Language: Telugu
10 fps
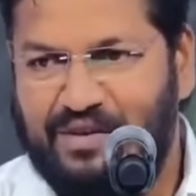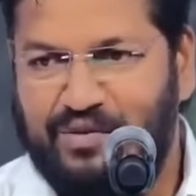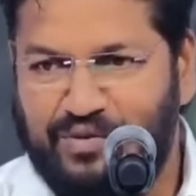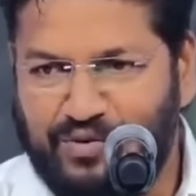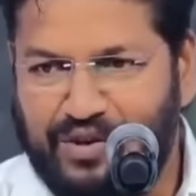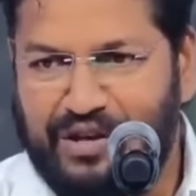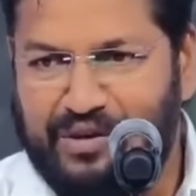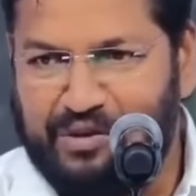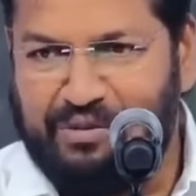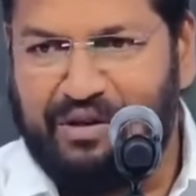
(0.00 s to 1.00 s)
నువ్వు
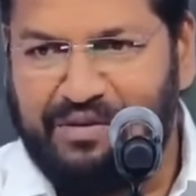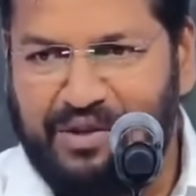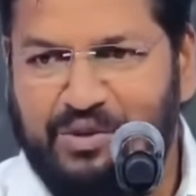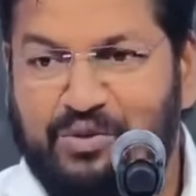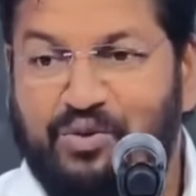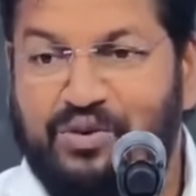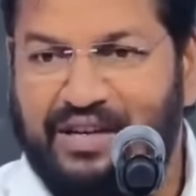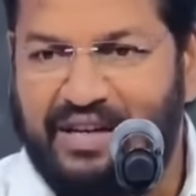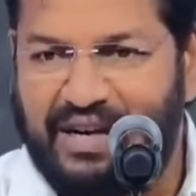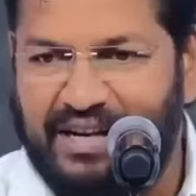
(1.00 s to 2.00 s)
నేను మనం ఎదుర్కొన్న
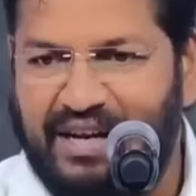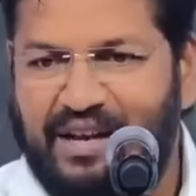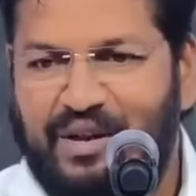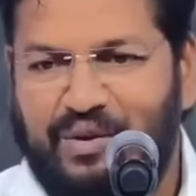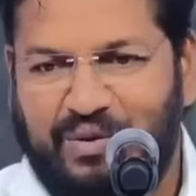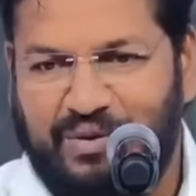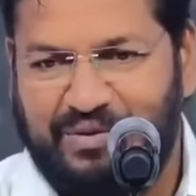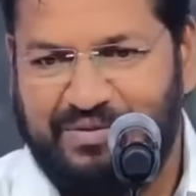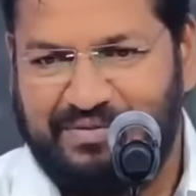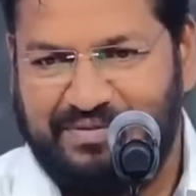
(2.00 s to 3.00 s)
ఘట్టాలలో
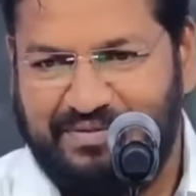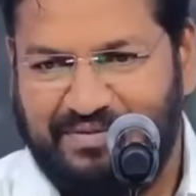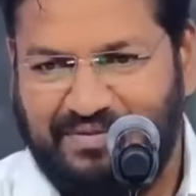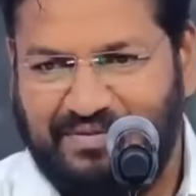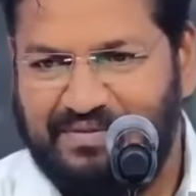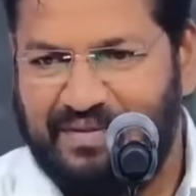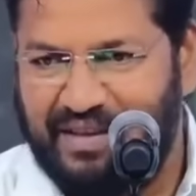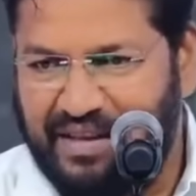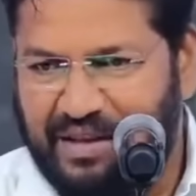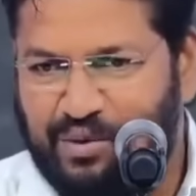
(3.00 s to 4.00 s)

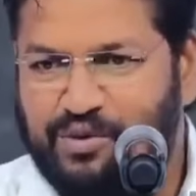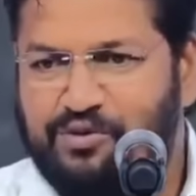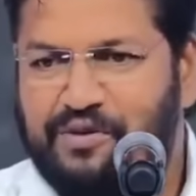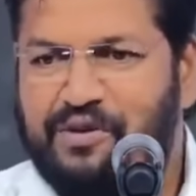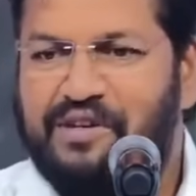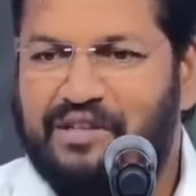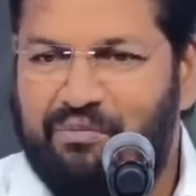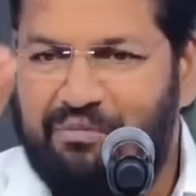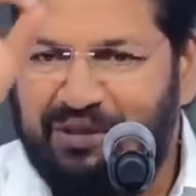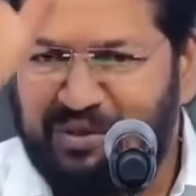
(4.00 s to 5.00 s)
ఈ రోజు వరకు అసలు
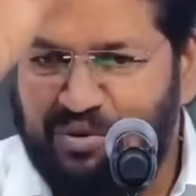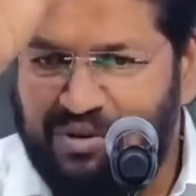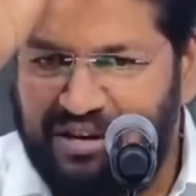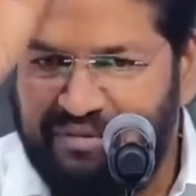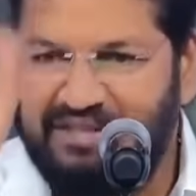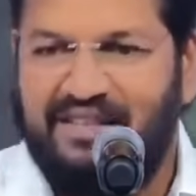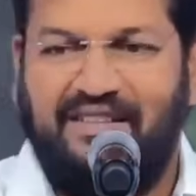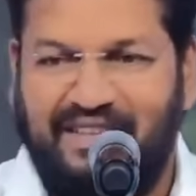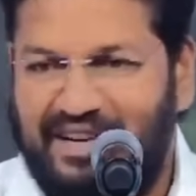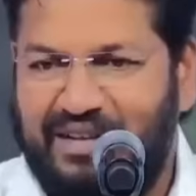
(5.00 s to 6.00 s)
బతికి ఉండటమే
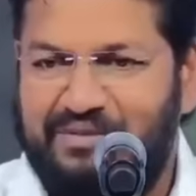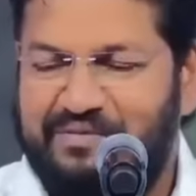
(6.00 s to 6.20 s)
సాధ్యం కాదు